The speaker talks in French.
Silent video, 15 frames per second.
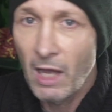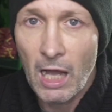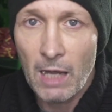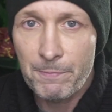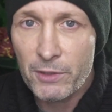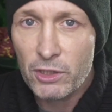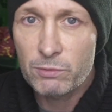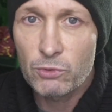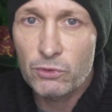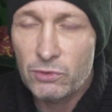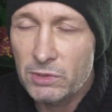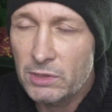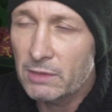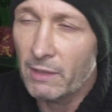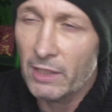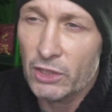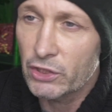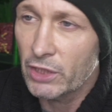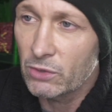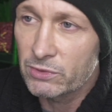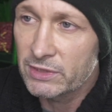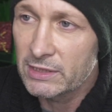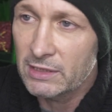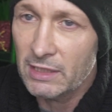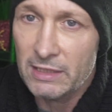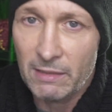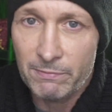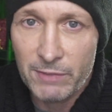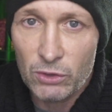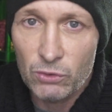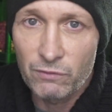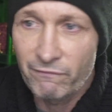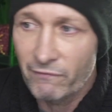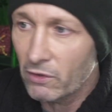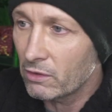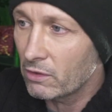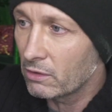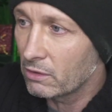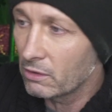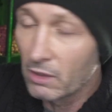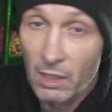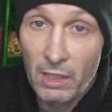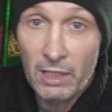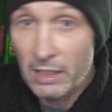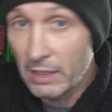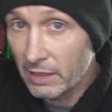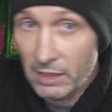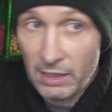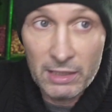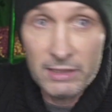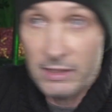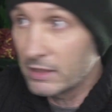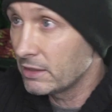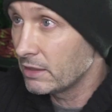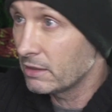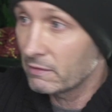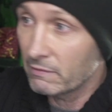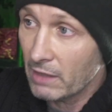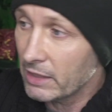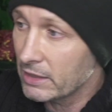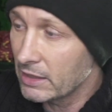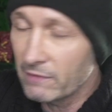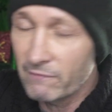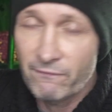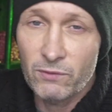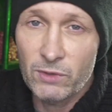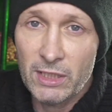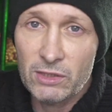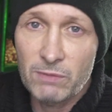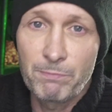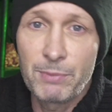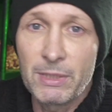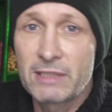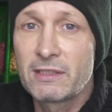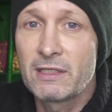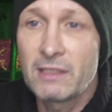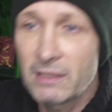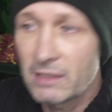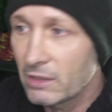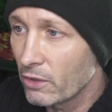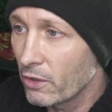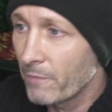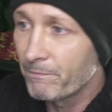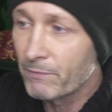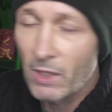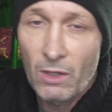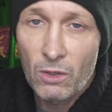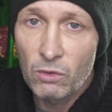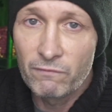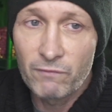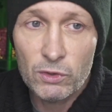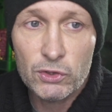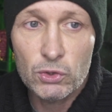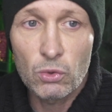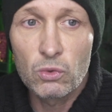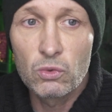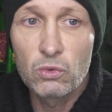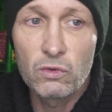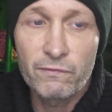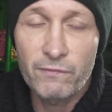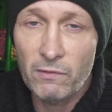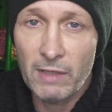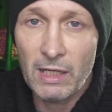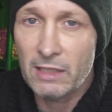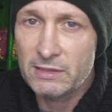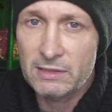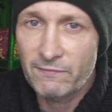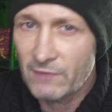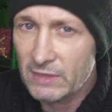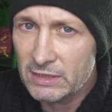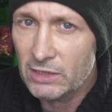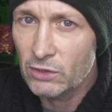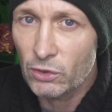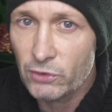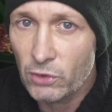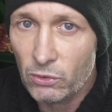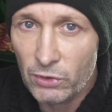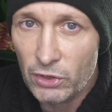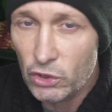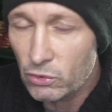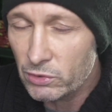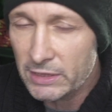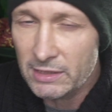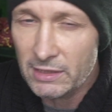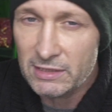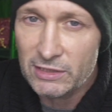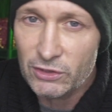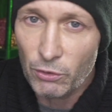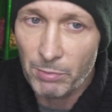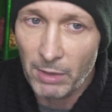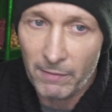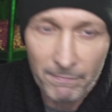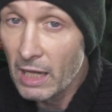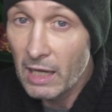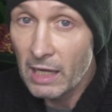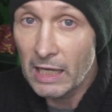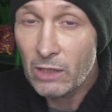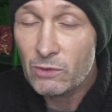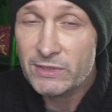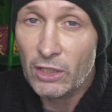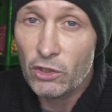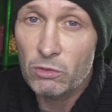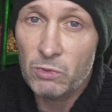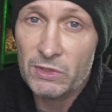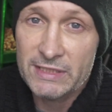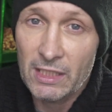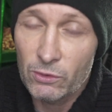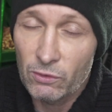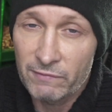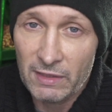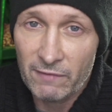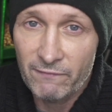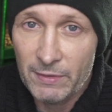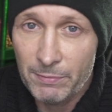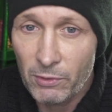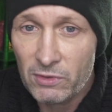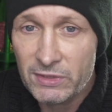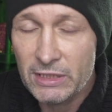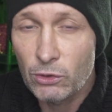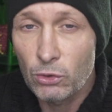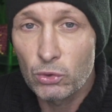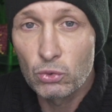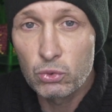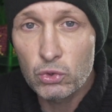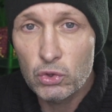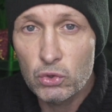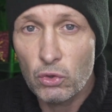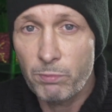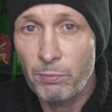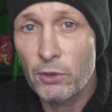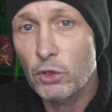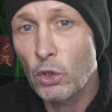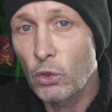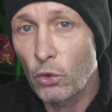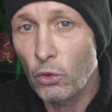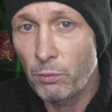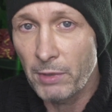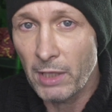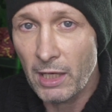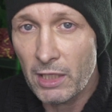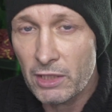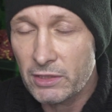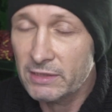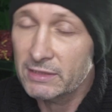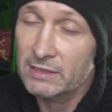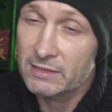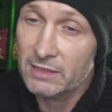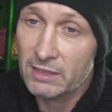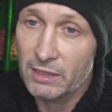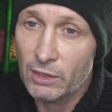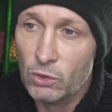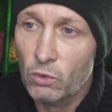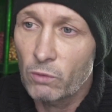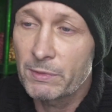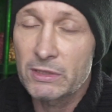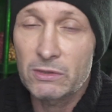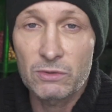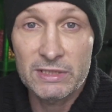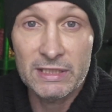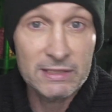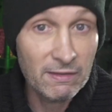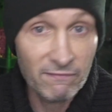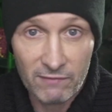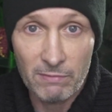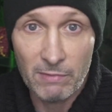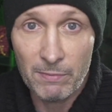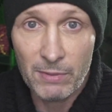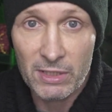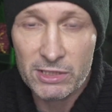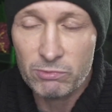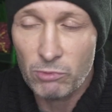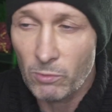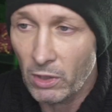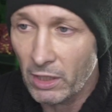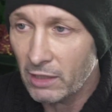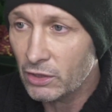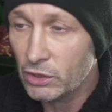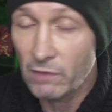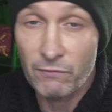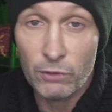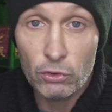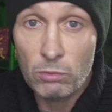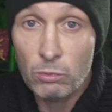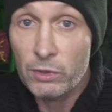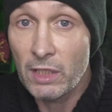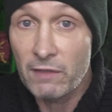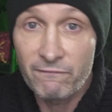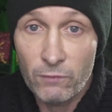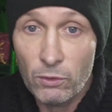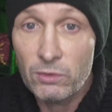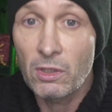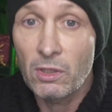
Après, je me suis dit, j'ai halluciné, il y a peut-être du vent, euh, les, il y a des fenêtres pétées, le vent s'engouffre, voilà, c'est facile d'entendre des choses qui n'existent pas. Là où ça commençait à devenir flippant, c'est que toujours pendant le repérage, et c'est ça qui est con parce que ça ne filmait pas à ce moment-là, j'avais que mon iPhone,